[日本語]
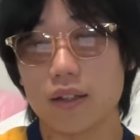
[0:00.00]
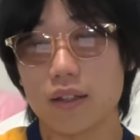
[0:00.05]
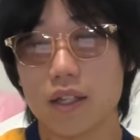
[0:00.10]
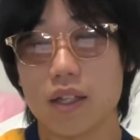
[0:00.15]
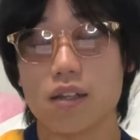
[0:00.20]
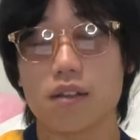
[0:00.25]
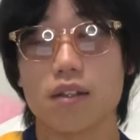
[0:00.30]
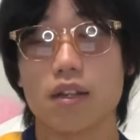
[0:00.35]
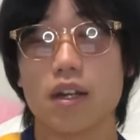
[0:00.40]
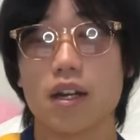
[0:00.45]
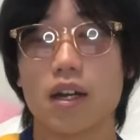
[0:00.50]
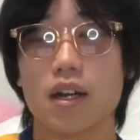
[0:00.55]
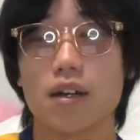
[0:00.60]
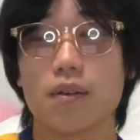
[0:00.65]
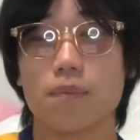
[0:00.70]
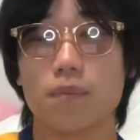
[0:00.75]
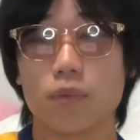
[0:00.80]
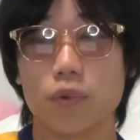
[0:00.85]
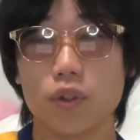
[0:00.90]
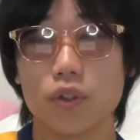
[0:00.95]
出すなら、
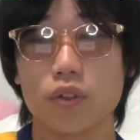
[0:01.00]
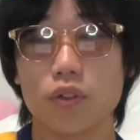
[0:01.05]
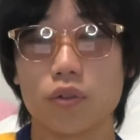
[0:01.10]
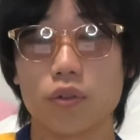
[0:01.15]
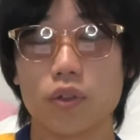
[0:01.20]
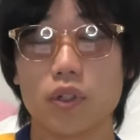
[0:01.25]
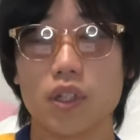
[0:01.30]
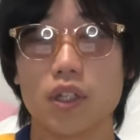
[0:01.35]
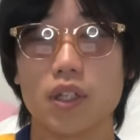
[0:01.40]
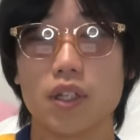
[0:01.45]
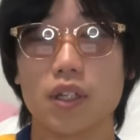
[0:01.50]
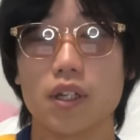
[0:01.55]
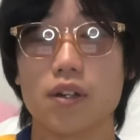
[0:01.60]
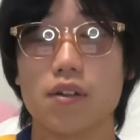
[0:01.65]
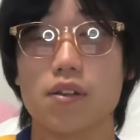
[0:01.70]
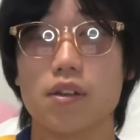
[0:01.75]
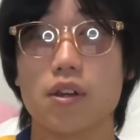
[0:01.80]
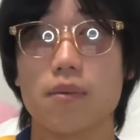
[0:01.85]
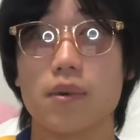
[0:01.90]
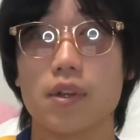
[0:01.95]
もっとクオリティ高
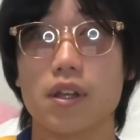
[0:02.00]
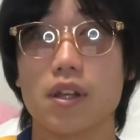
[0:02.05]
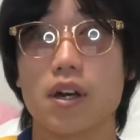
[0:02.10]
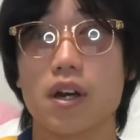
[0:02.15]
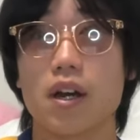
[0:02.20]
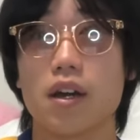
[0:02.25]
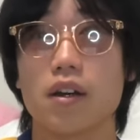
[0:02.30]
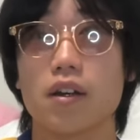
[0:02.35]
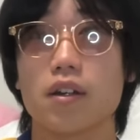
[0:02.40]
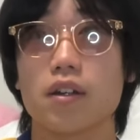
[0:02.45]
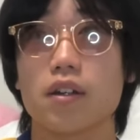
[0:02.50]
くすればさ、